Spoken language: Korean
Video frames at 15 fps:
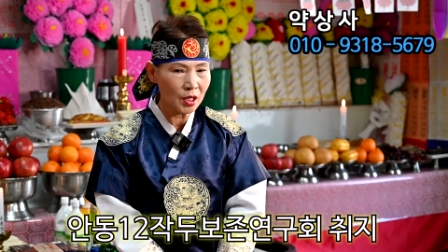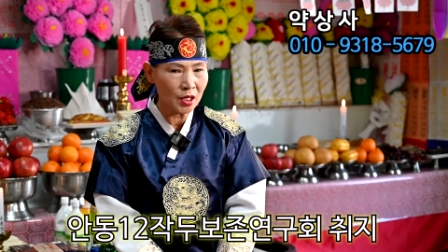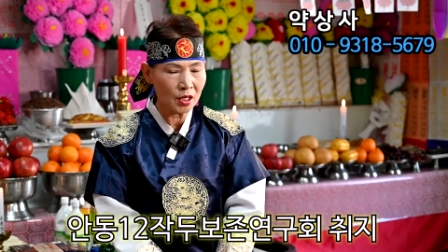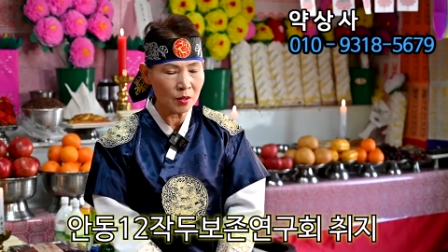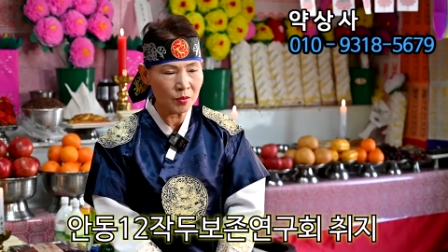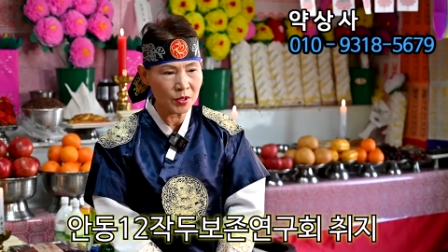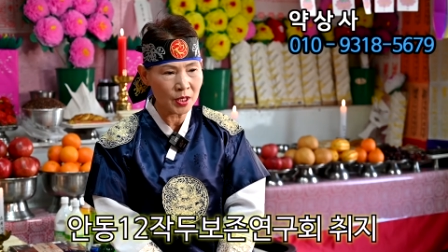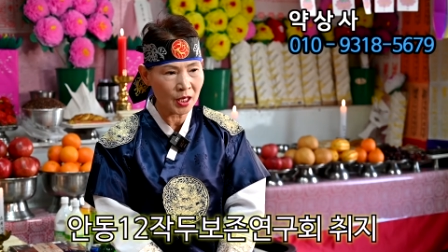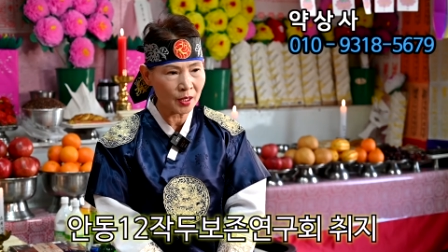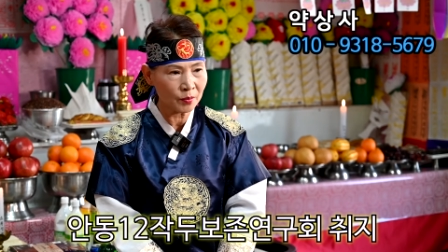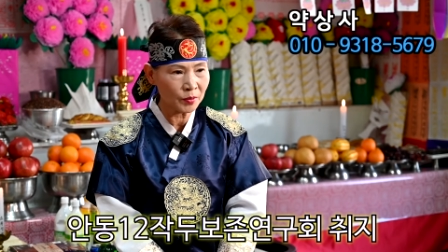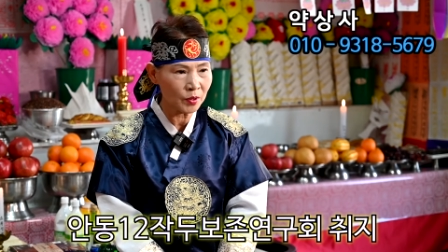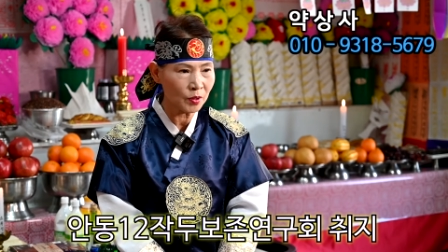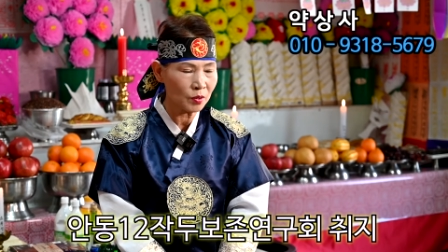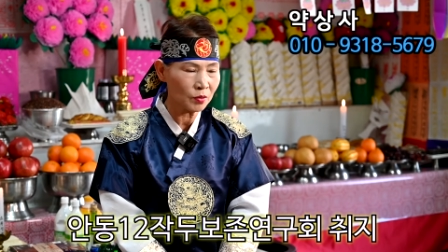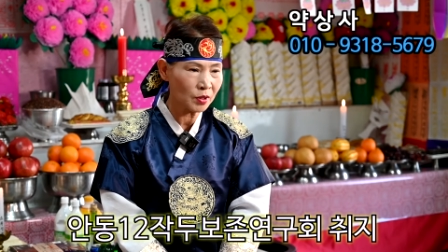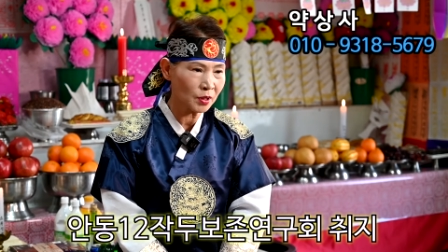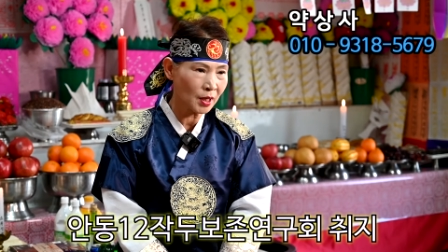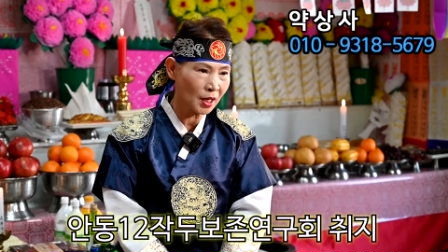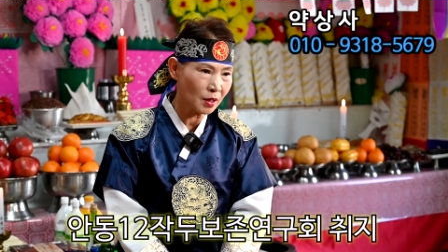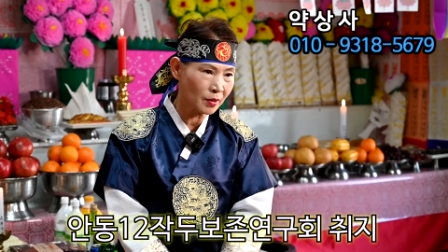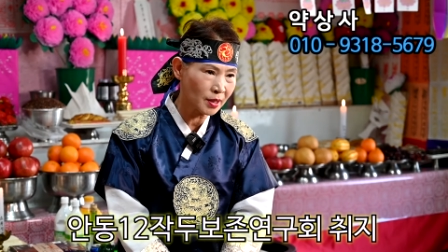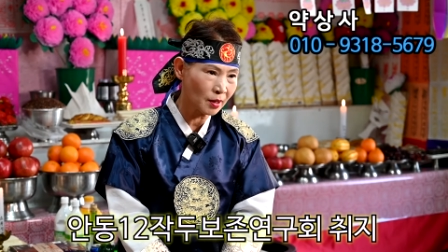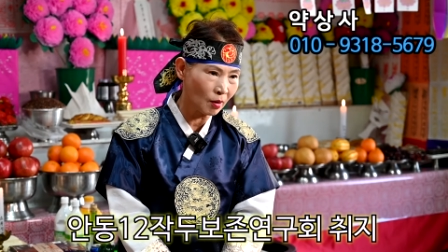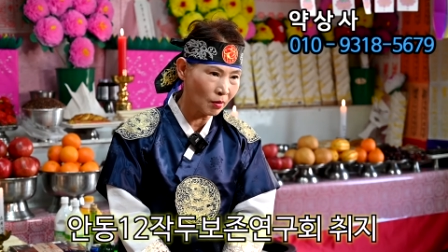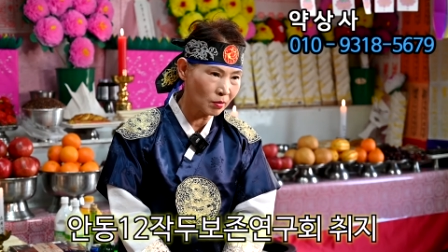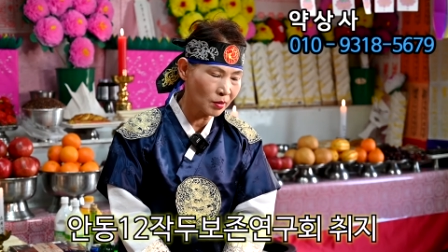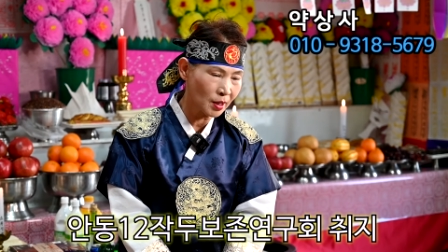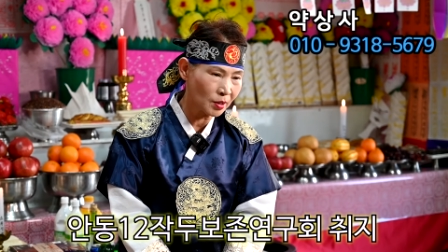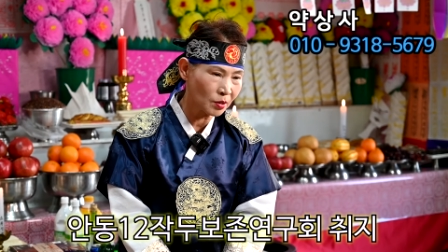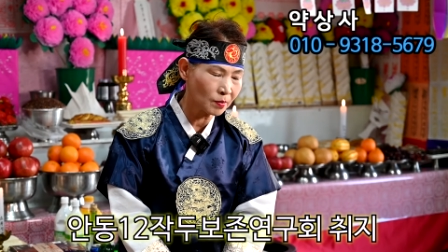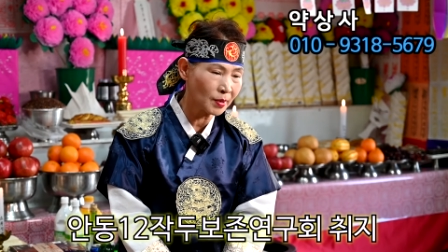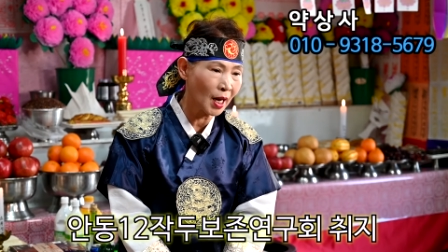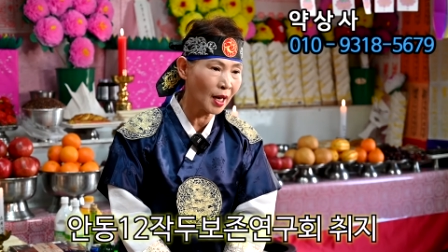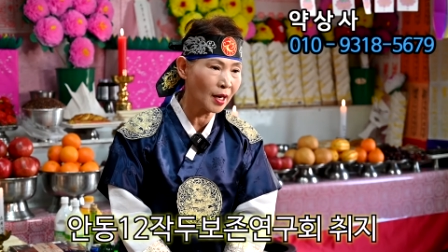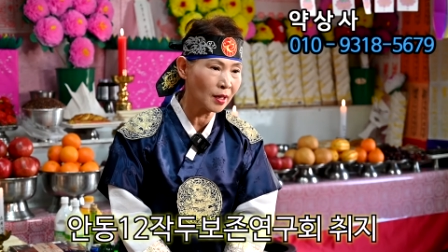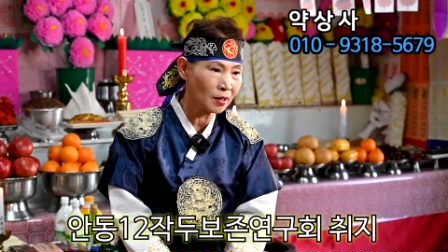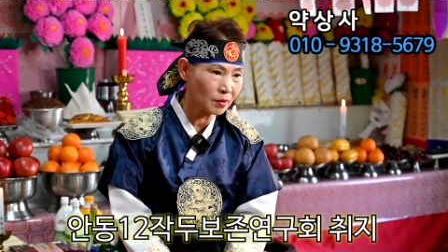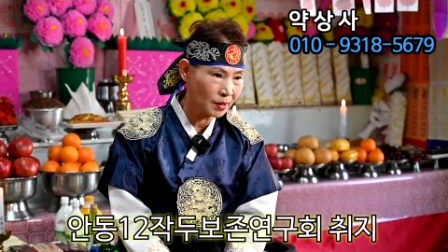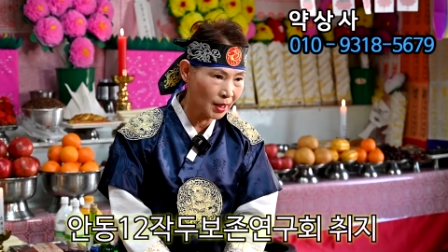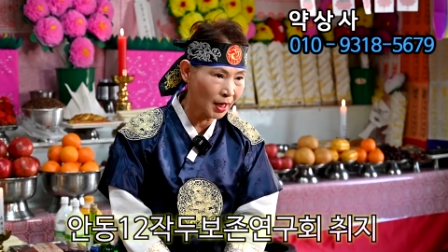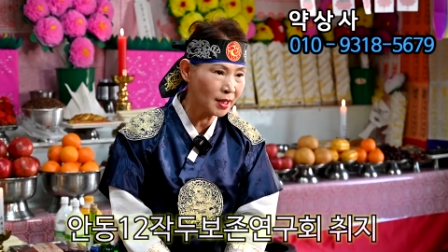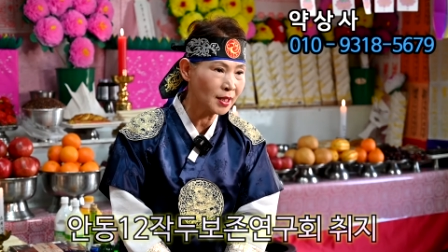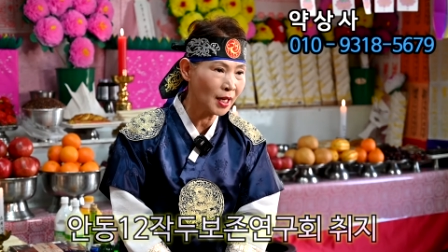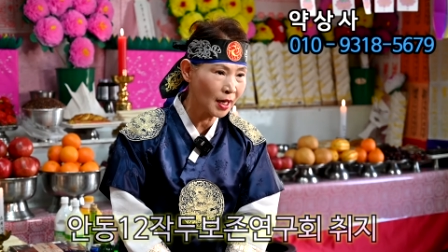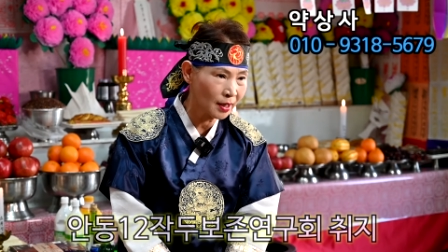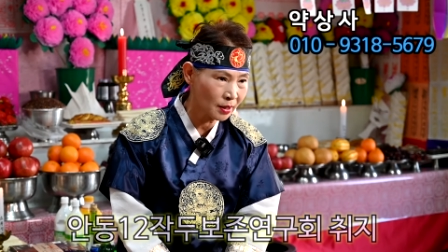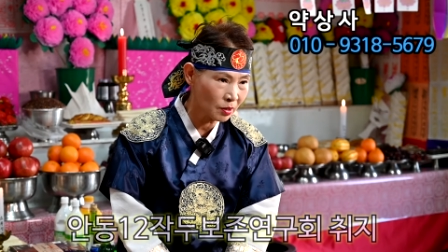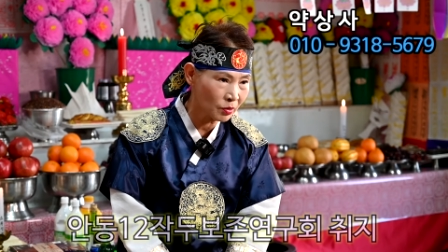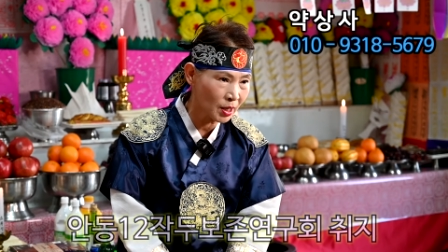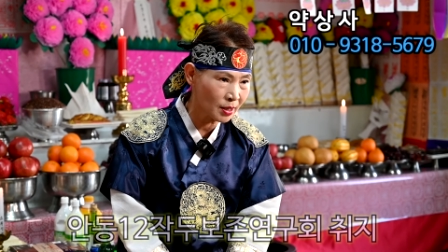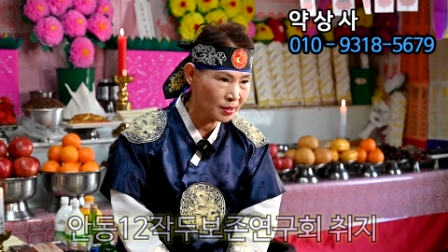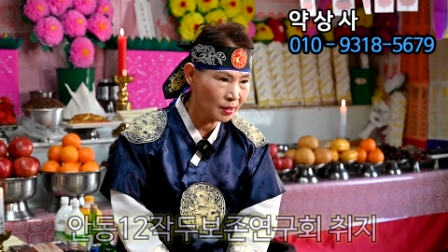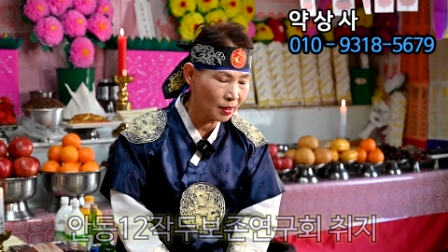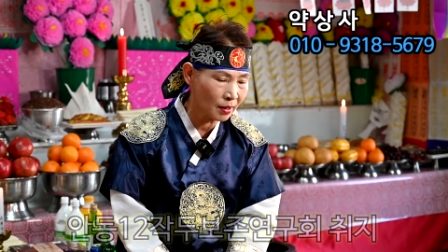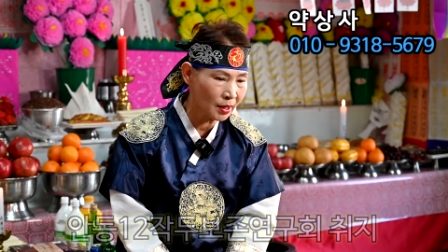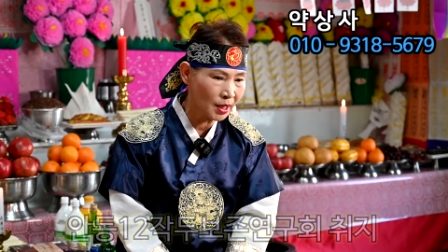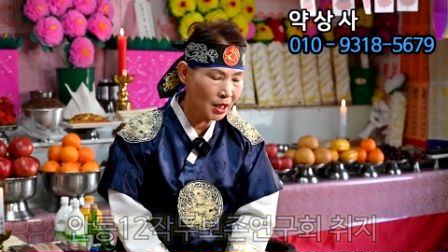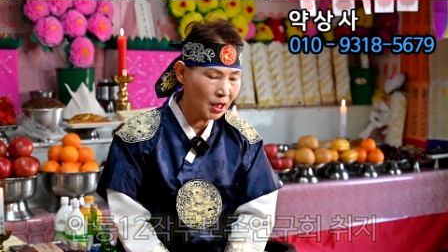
일본 사람도 우리나라에 와서 억울한 좀 나라를 자기 나라를 위해서